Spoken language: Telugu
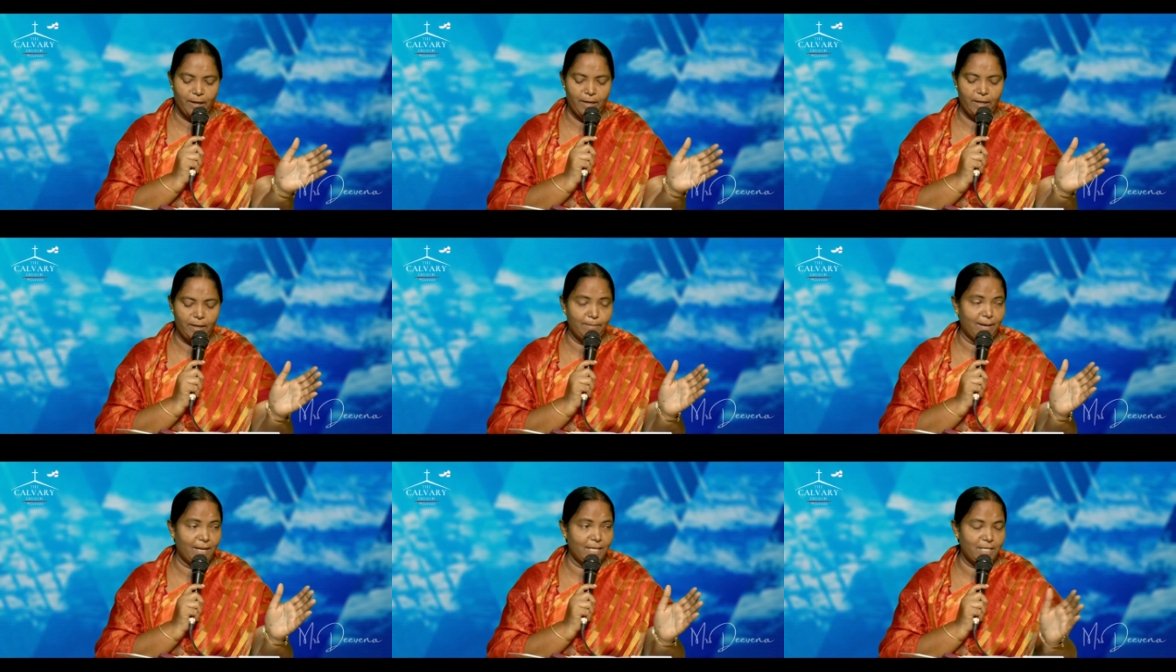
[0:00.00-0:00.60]
ఇంటి
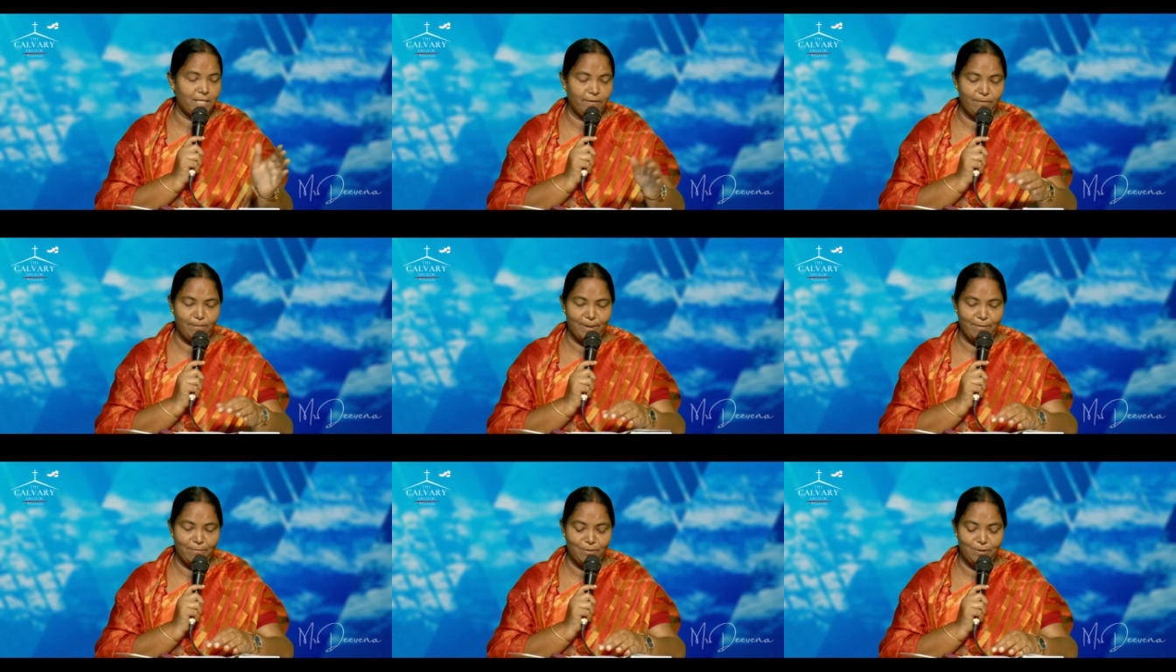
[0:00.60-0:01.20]
మన చి
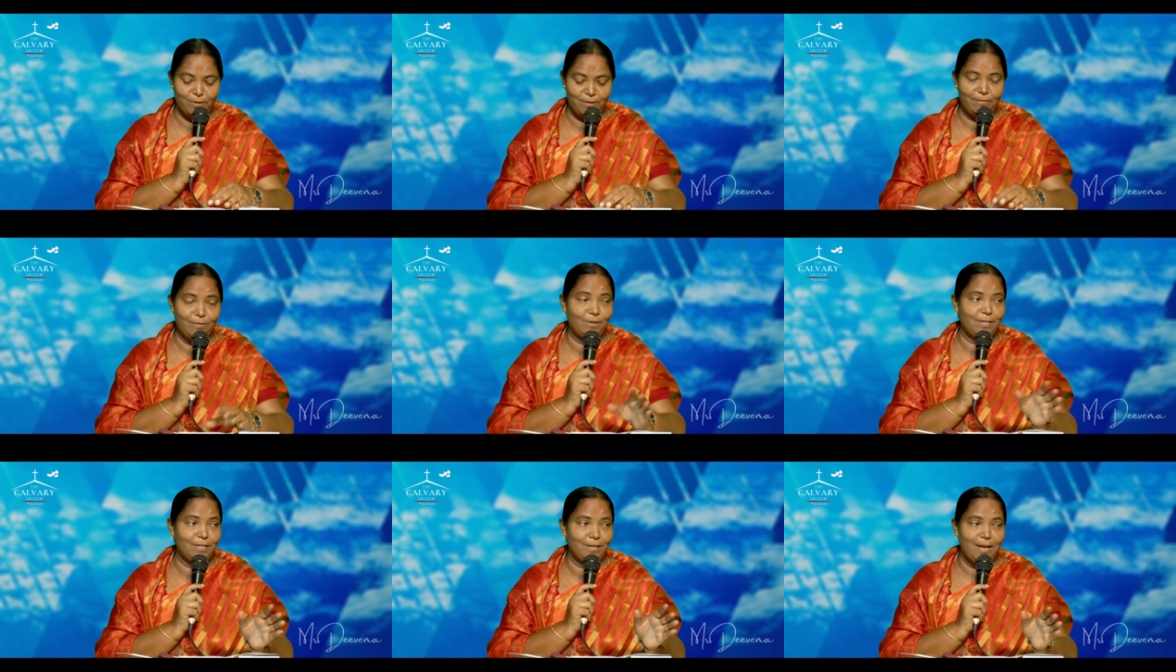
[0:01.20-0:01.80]
మన
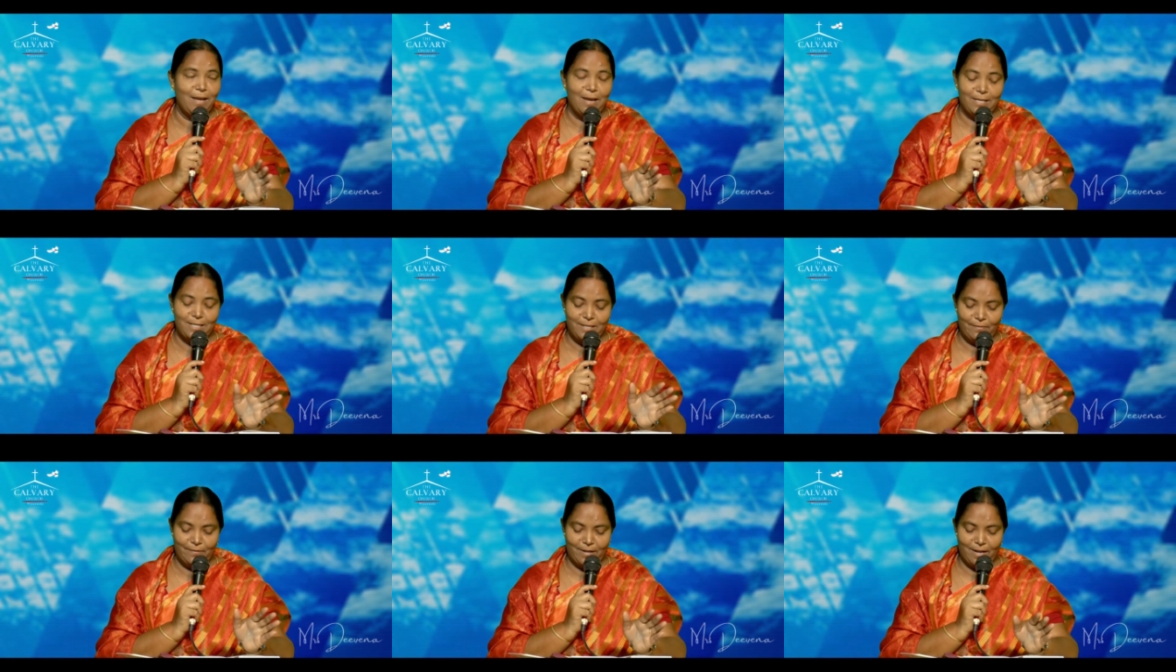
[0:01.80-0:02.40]
ఊరి
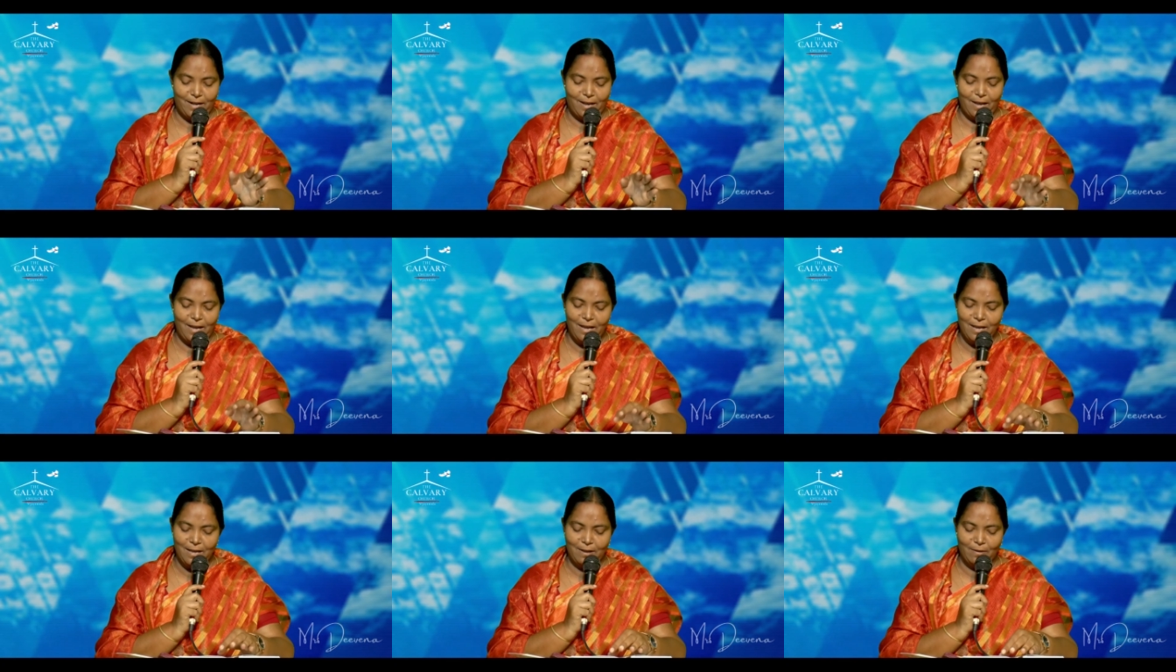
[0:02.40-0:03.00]
చివరిన
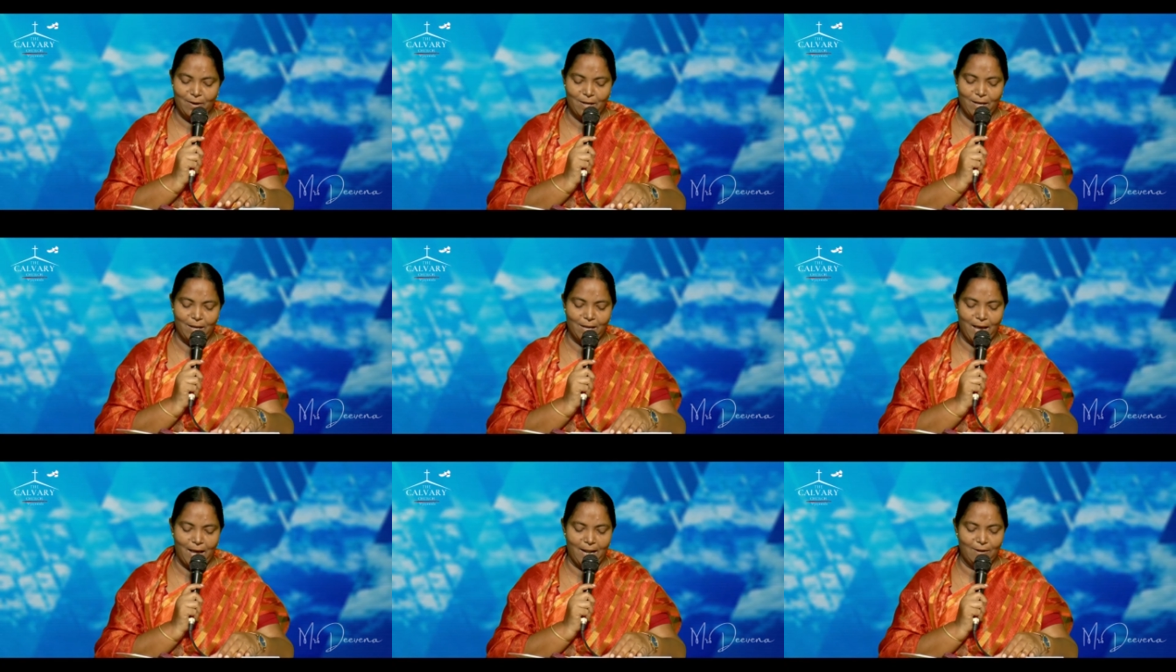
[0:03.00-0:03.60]
ఒక
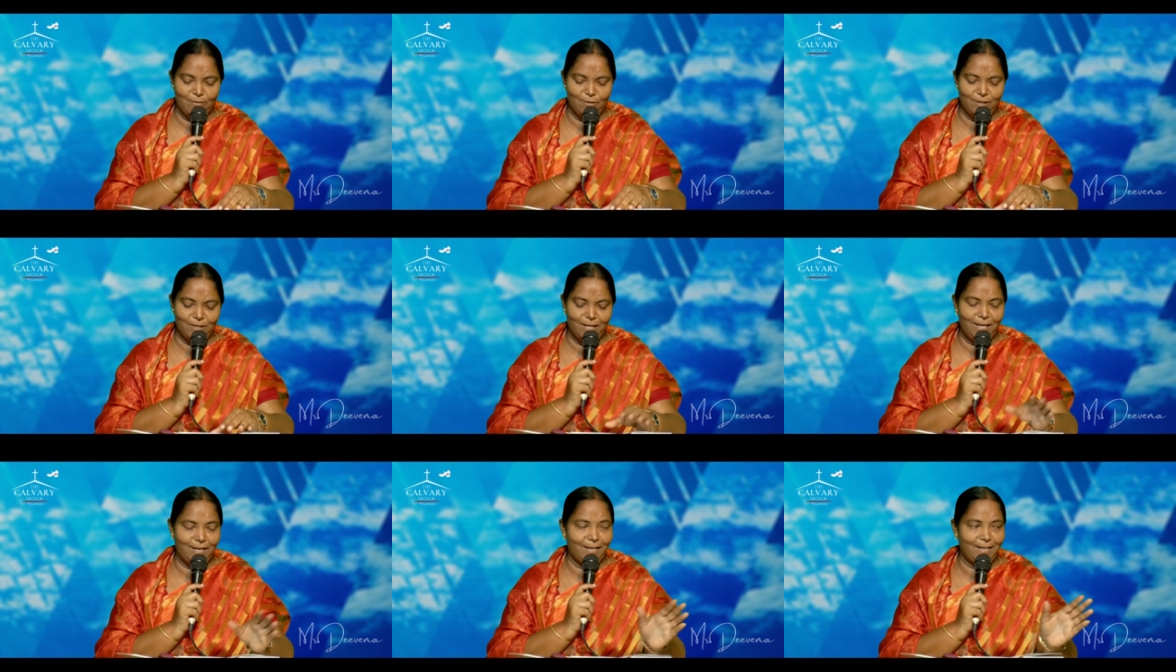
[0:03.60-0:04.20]
కాలం ఉంది